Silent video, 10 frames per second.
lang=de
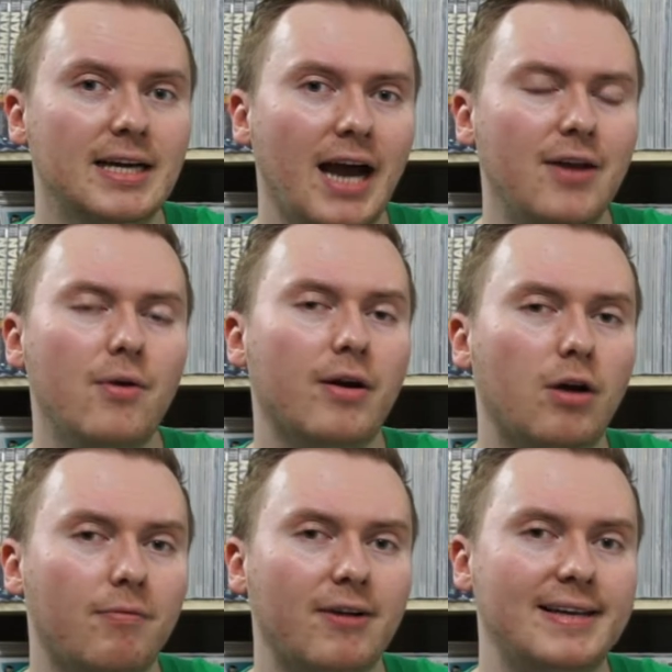ein neuer
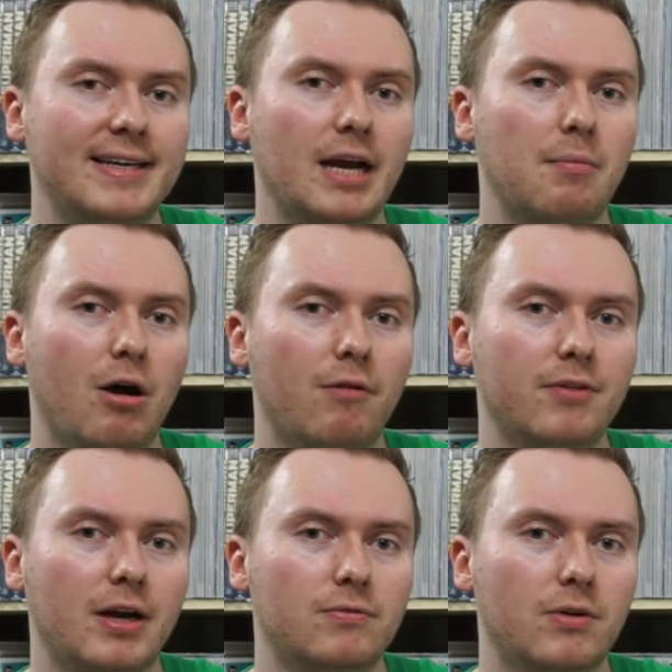Kopfgeldjäger
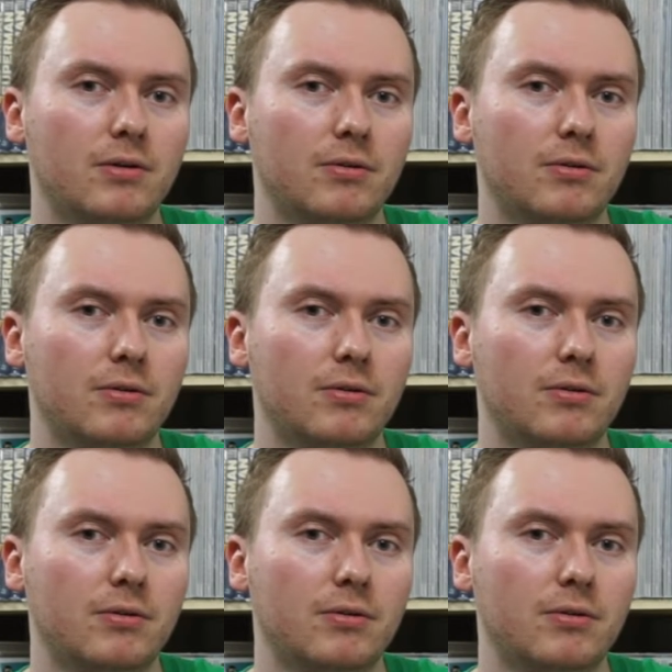beauftragt wird.